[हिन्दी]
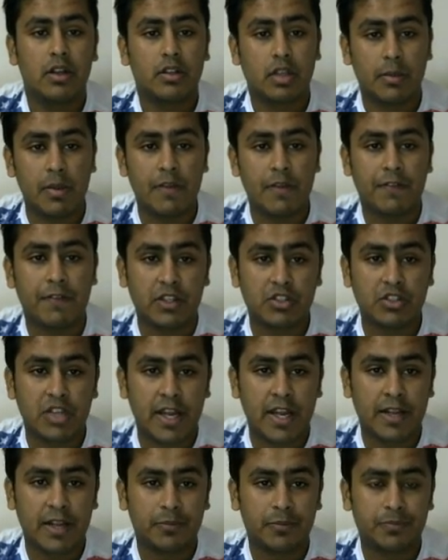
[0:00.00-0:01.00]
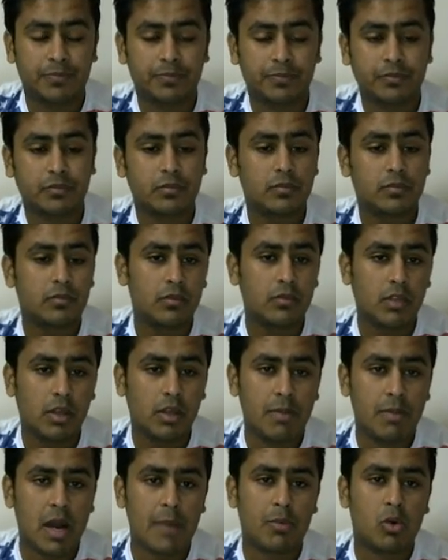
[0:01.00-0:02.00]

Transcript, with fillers: सभी फर्स्ट आए मैं